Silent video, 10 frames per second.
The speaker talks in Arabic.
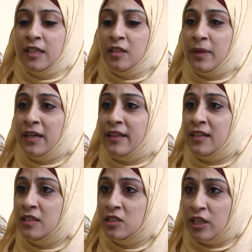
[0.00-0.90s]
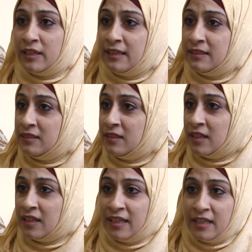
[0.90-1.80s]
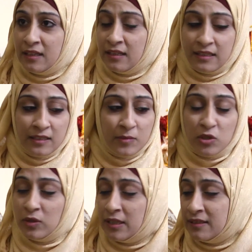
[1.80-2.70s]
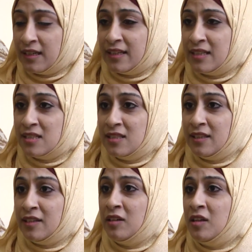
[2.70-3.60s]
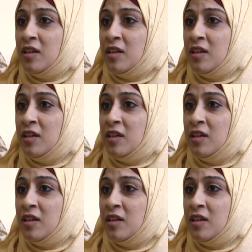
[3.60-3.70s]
يبحث عن شغلات غير المشغولات الخارجية